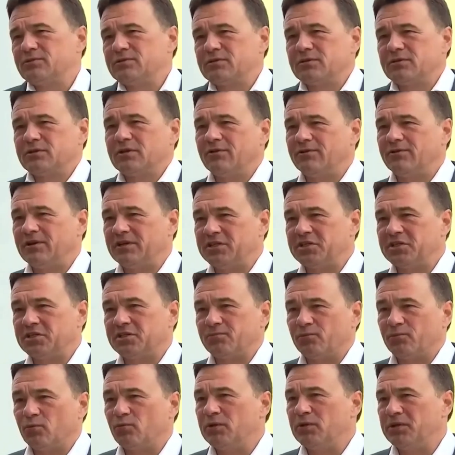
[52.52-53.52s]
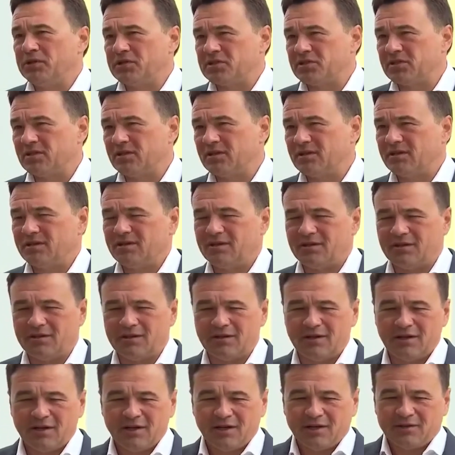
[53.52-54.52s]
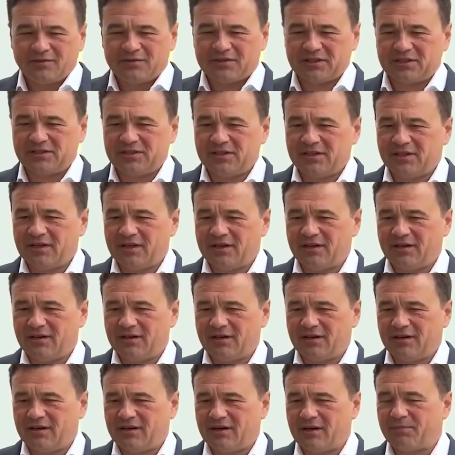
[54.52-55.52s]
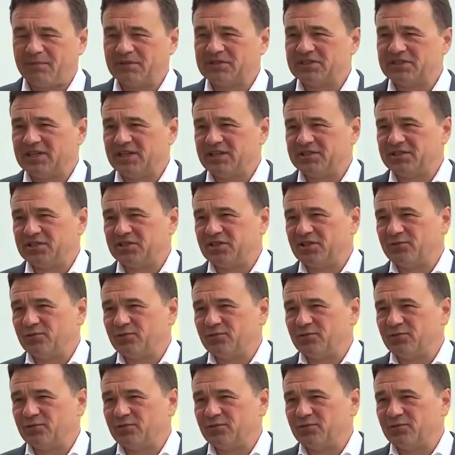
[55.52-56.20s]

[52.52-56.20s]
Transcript: говоришь это публично и всегда опасаешься того,